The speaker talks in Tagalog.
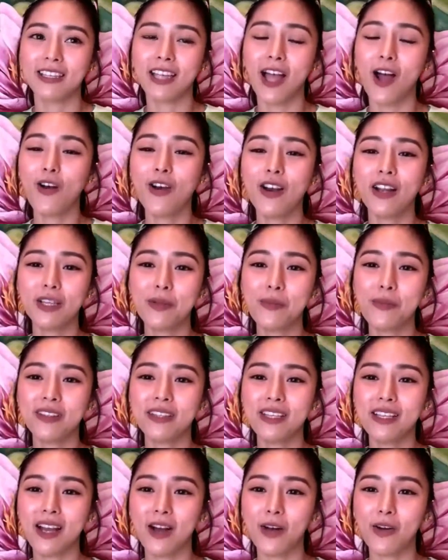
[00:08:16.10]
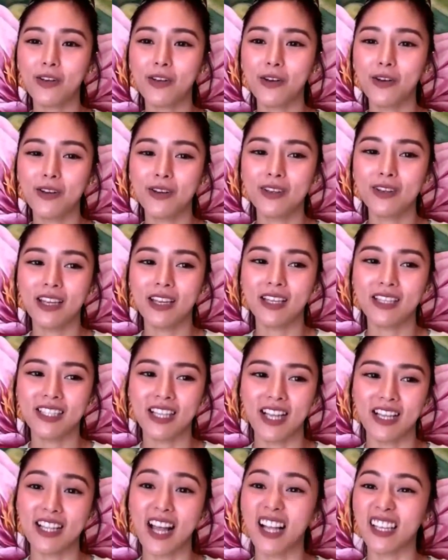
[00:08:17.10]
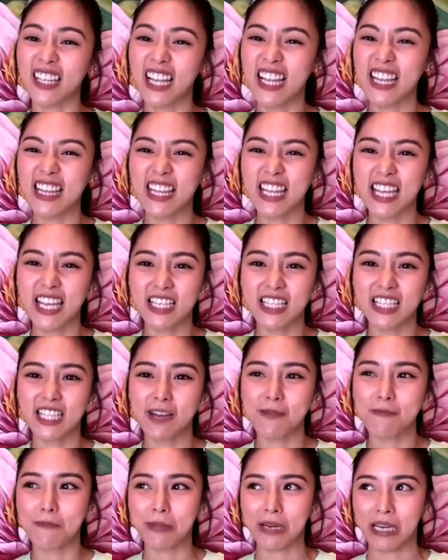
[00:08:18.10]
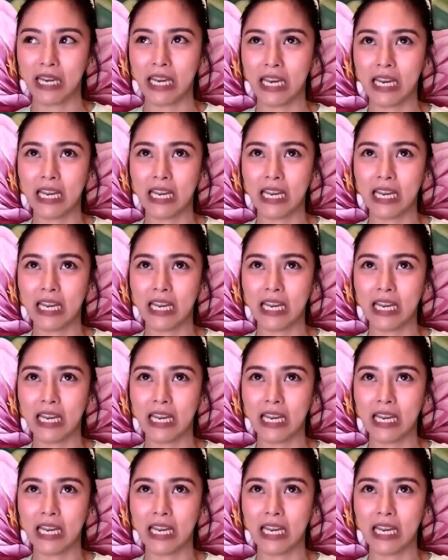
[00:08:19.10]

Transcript: Tao lang naman din ako na nasasaktan din, syempre.